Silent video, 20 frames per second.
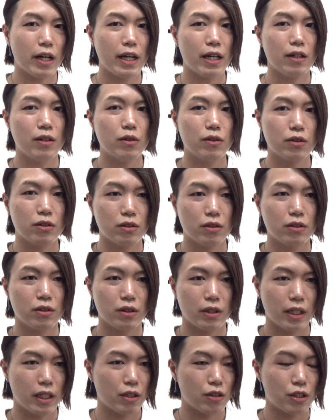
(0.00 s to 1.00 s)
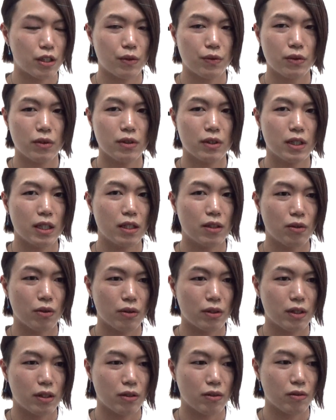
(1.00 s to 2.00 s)
ラヤほどの、えー、とシャフトの精
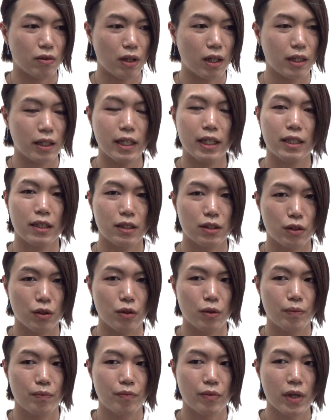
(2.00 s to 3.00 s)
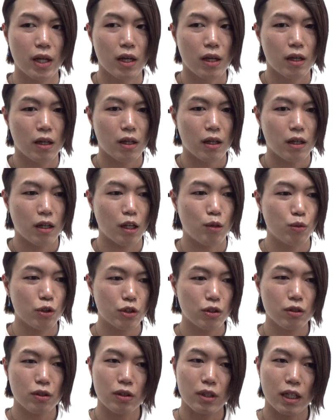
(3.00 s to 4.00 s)
度っていうのがないんですよあも
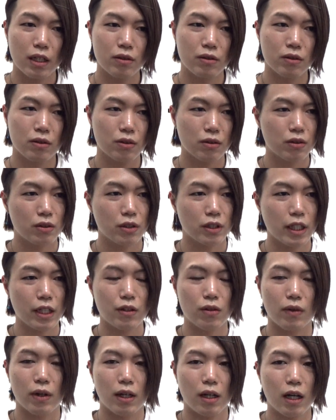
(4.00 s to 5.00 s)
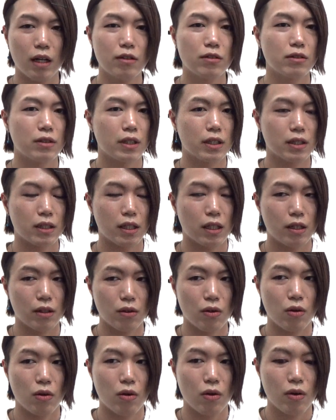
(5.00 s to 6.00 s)
ちろん、あのー、精度はあるんですけれ
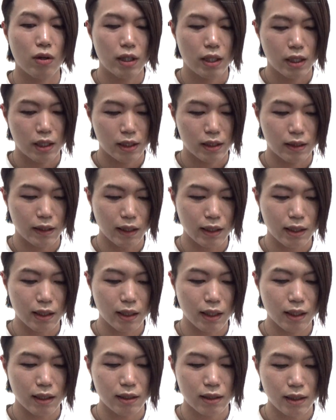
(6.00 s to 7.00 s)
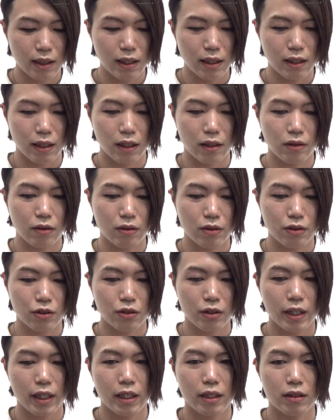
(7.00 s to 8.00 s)
ど若干ねあの
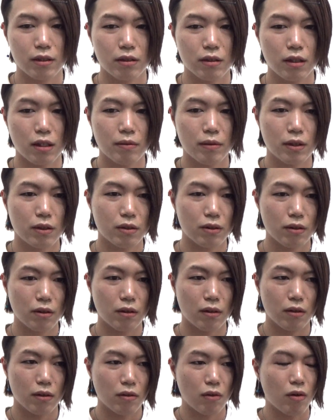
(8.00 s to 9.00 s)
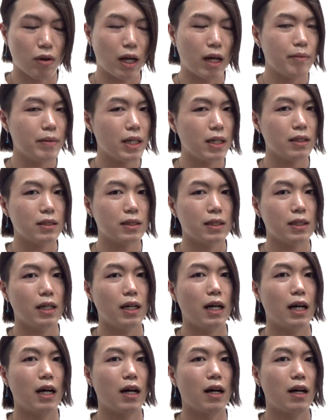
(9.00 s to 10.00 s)
ジュラヤに比べると噛み合わせ
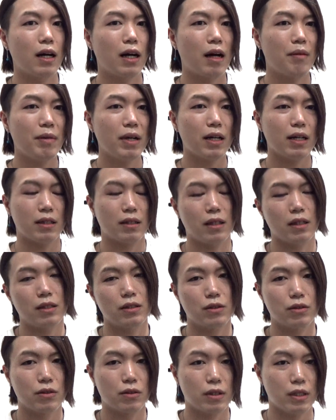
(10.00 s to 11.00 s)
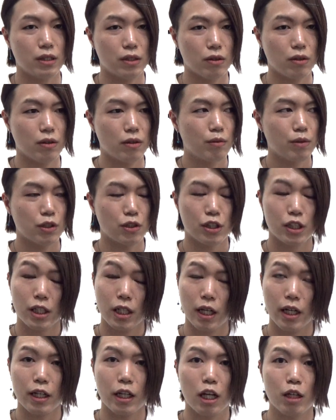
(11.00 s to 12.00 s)
が甘かったりするんですよもちしっ
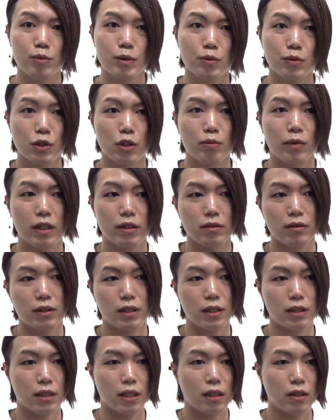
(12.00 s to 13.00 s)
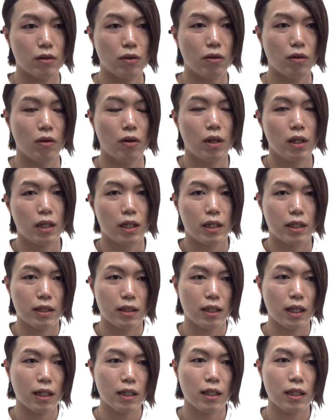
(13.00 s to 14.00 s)
かり噛むものもあるんですけれど
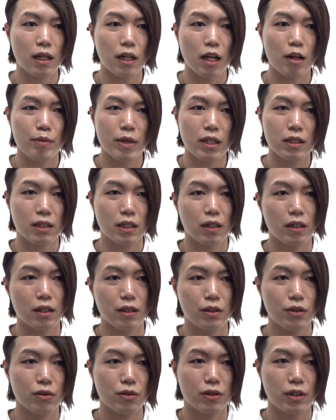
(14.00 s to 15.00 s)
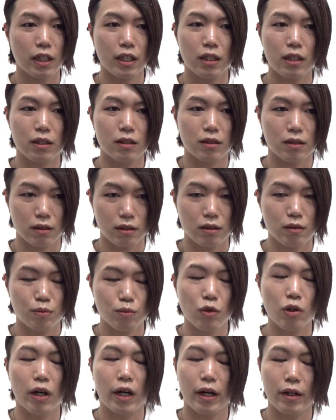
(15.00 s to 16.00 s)
なかなか噛み合わせが良くないやつ
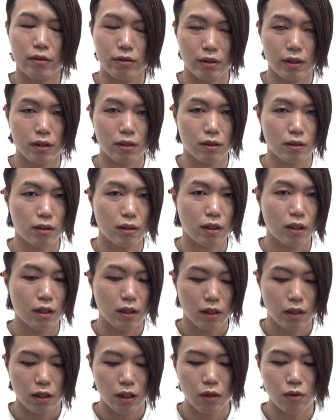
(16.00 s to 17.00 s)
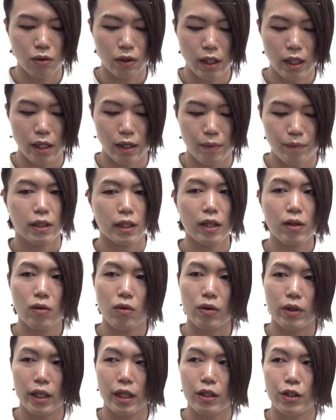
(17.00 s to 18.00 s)
もあるんですなので結
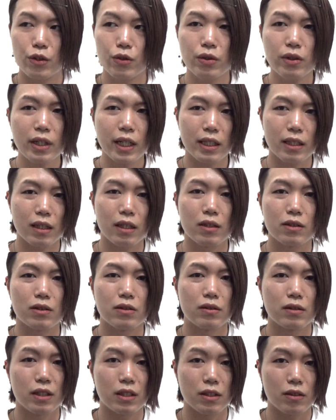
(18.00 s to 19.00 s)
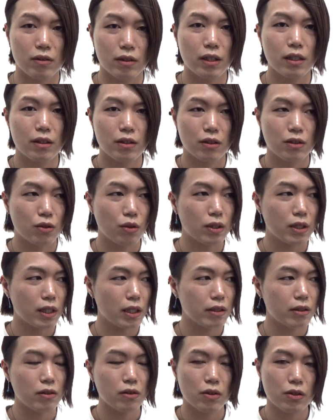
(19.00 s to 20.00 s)
構ね緩かったりするんですよねどっち
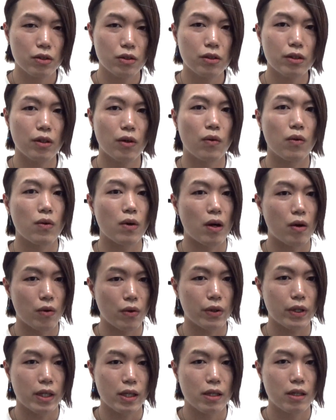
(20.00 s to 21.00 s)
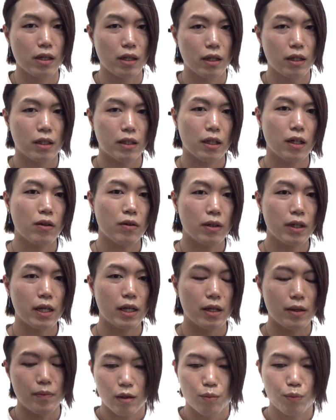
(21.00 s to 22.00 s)
かっていうと緩い方が多いなの
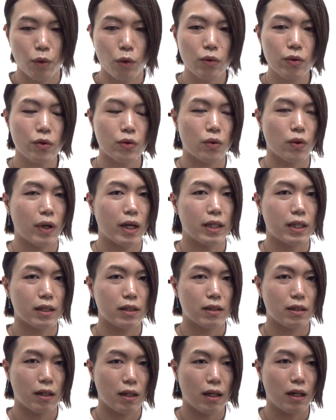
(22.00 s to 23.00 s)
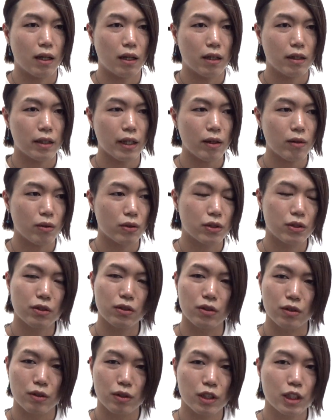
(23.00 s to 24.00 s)
でボンドとかだったら結構す
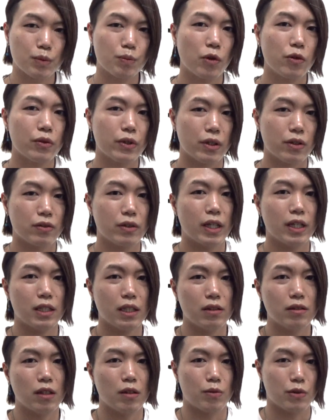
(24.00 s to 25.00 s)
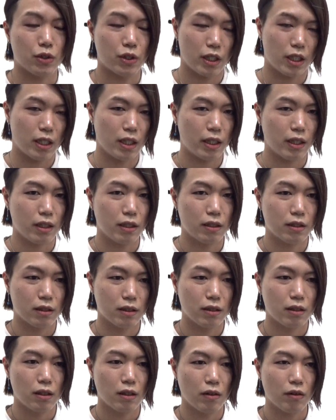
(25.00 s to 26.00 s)
ぐスポンって抜けちゃうかもしれないで
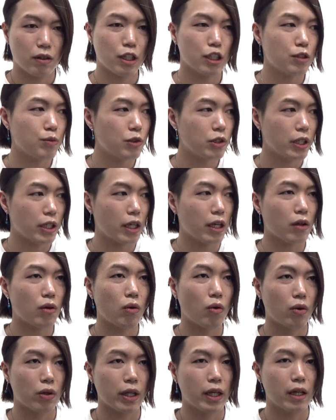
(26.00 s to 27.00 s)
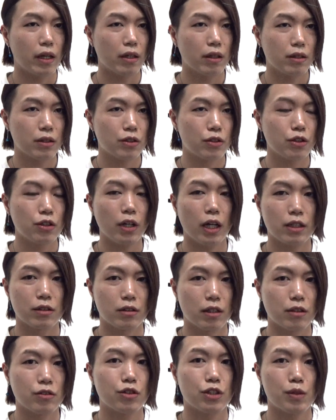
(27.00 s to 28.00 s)
す私もね、結構ね、水ギは
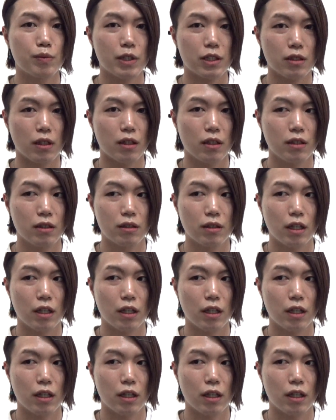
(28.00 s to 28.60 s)
ずなくしました。